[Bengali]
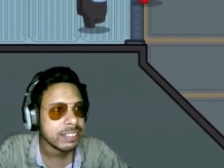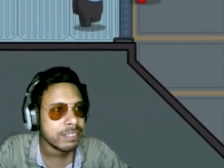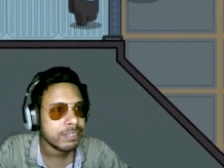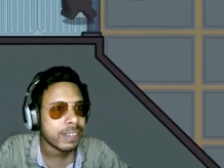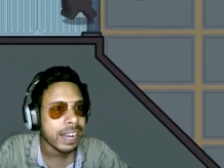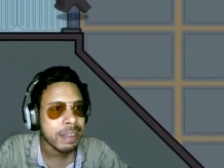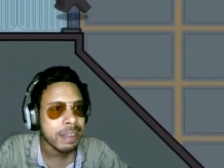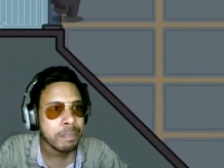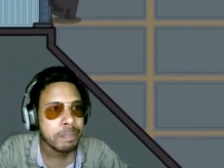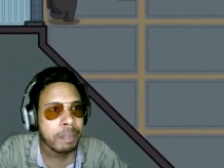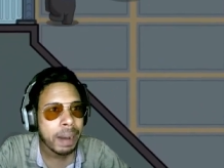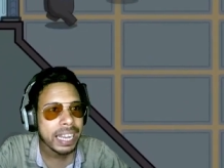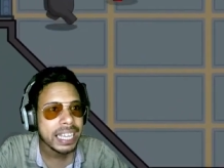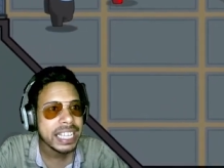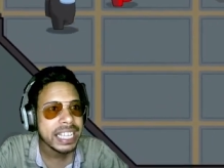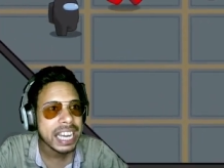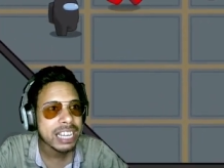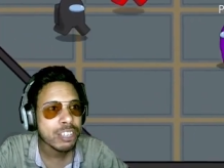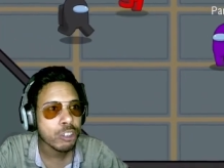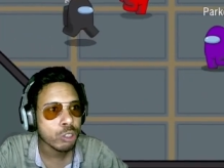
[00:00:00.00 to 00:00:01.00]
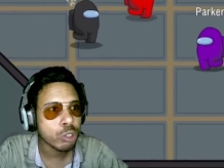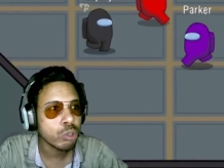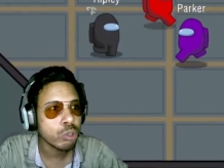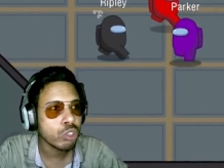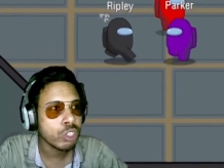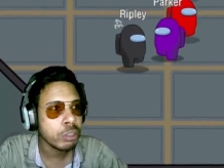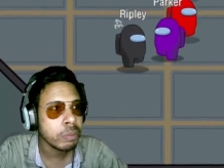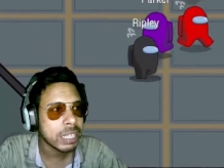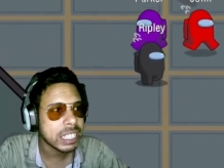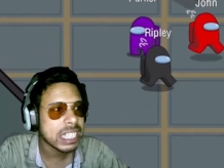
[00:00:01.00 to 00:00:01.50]
ভাই পালি আর কত
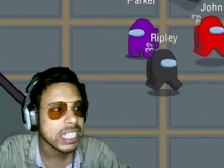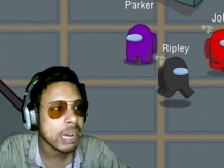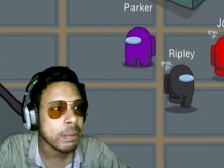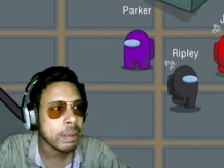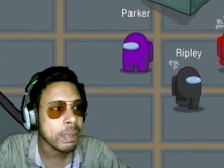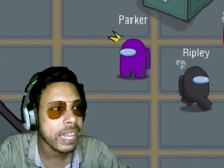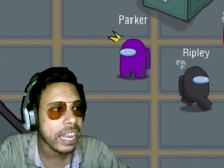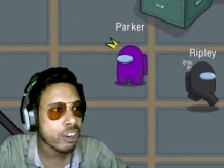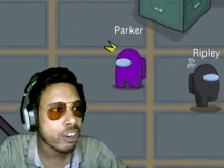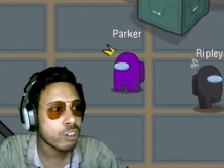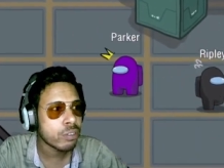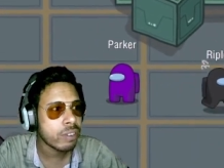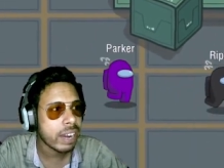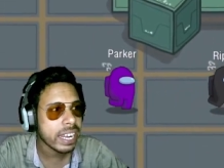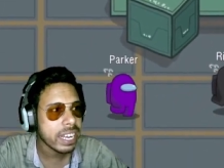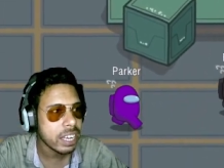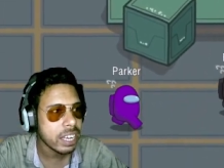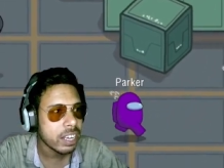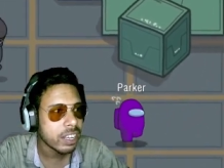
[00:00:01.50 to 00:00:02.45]
দূরই বা যাবে দেখো ভাই